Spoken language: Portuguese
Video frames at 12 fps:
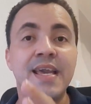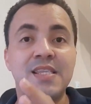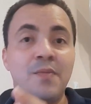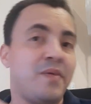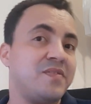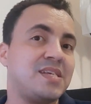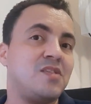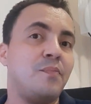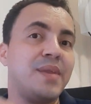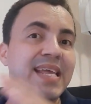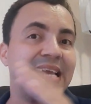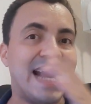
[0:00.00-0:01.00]
Então, para você não
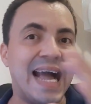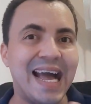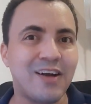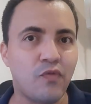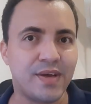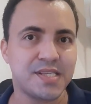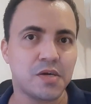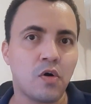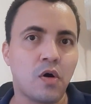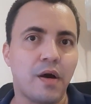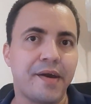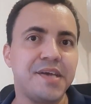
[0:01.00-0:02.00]
brigar com essa
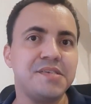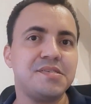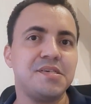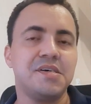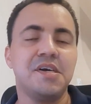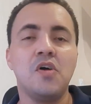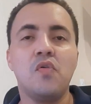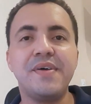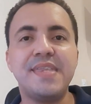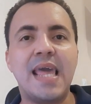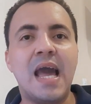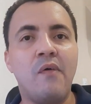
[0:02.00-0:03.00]
concorrência, o
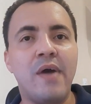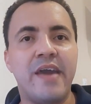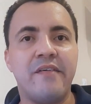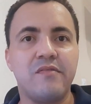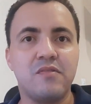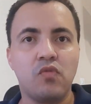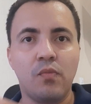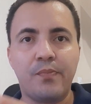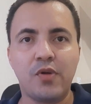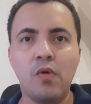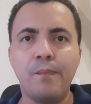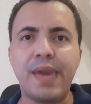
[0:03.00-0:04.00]
ideal é
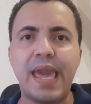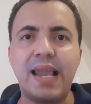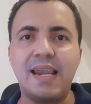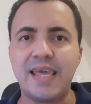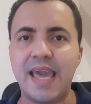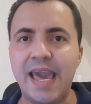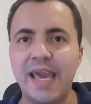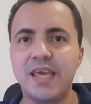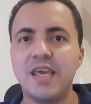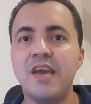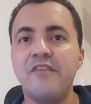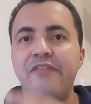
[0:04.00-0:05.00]
comprar um
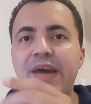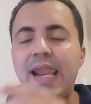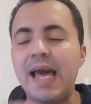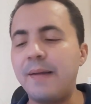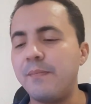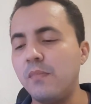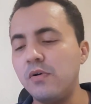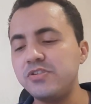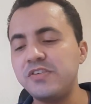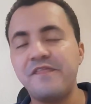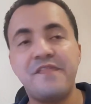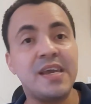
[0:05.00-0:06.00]
PLR, vai lá,
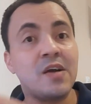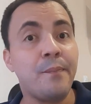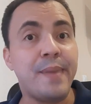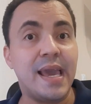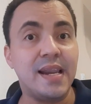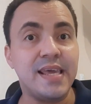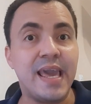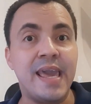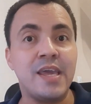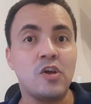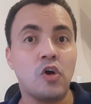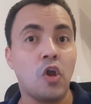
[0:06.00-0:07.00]
modifica o
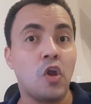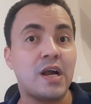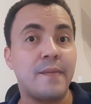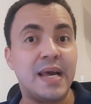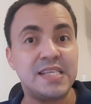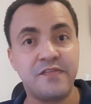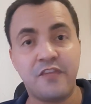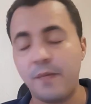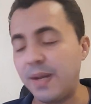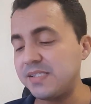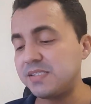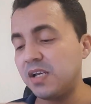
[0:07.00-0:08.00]
PLR, coloca mais
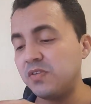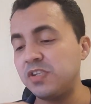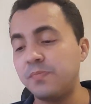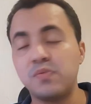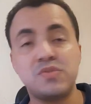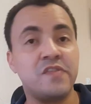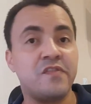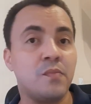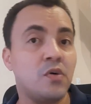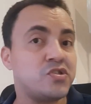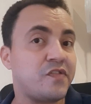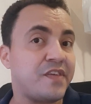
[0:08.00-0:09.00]
informação, se possível,
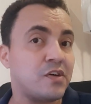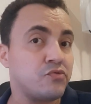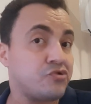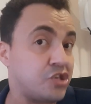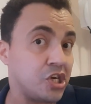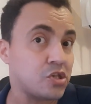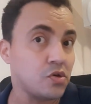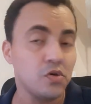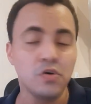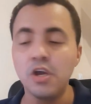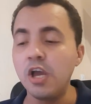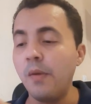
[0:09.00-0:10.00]
modifica o
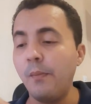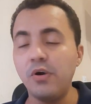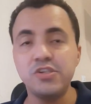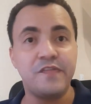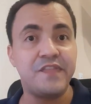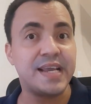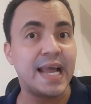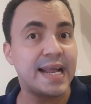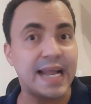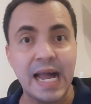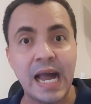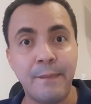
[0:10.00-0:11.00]
título, modifica a
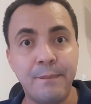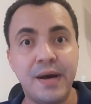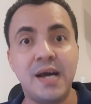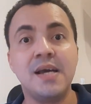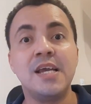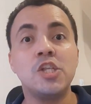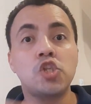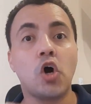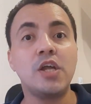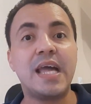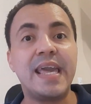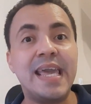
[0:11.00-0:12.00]
capa,
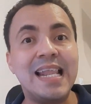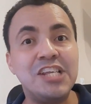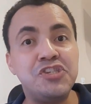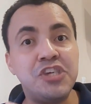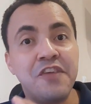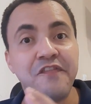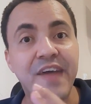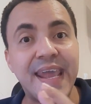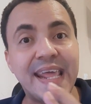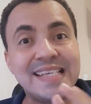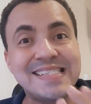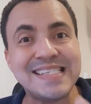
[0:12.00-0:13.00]
torna ele
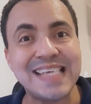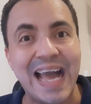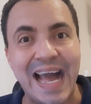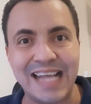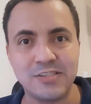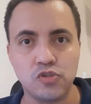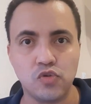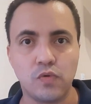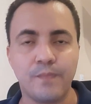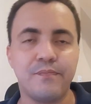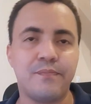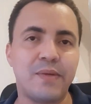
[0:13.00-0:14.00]

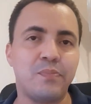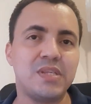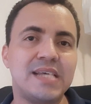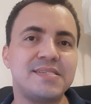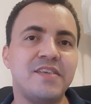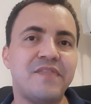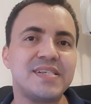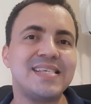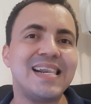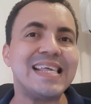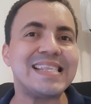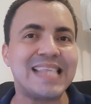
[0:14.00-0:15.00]
diferenciado para assim
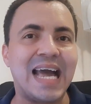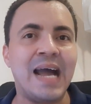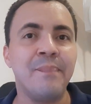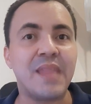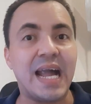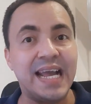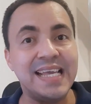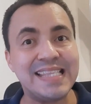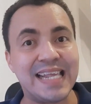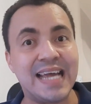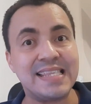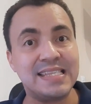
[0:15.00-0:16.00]
facilitar a
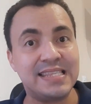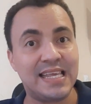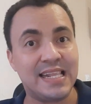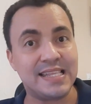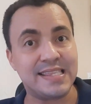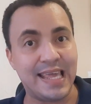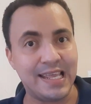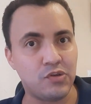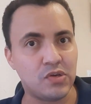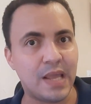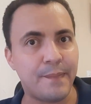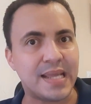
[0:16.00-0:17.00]
entrada dele
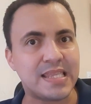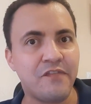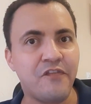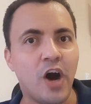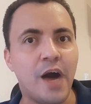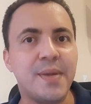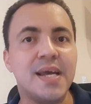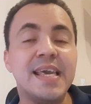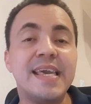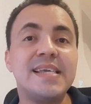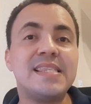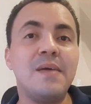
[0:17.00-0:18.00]
dentro da plataforma
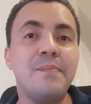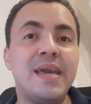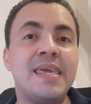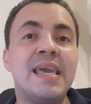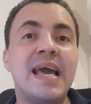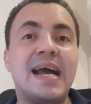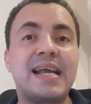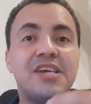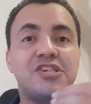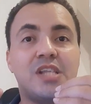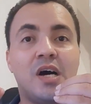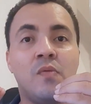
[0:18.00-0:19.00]
e também a
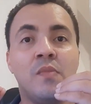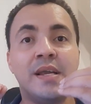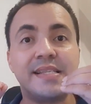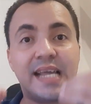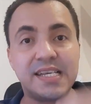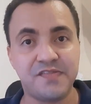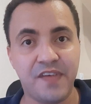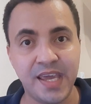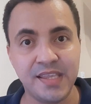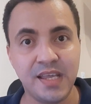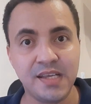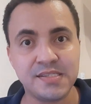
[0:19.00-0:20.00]
questão das
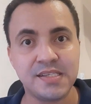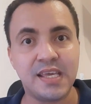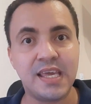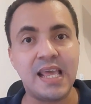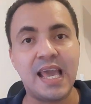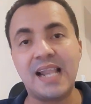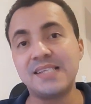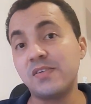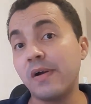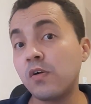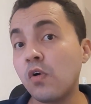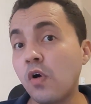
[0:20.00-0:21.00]
vendas em
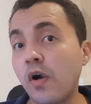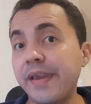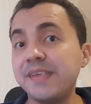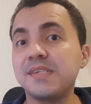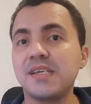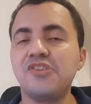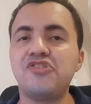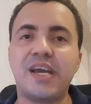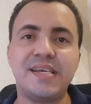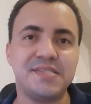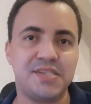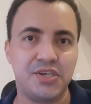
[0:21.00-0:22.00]
relação à concorrência que
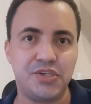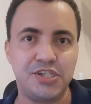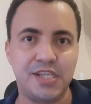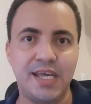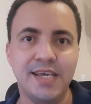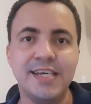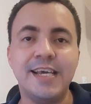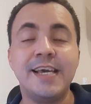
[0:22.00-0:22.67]
já existe, né?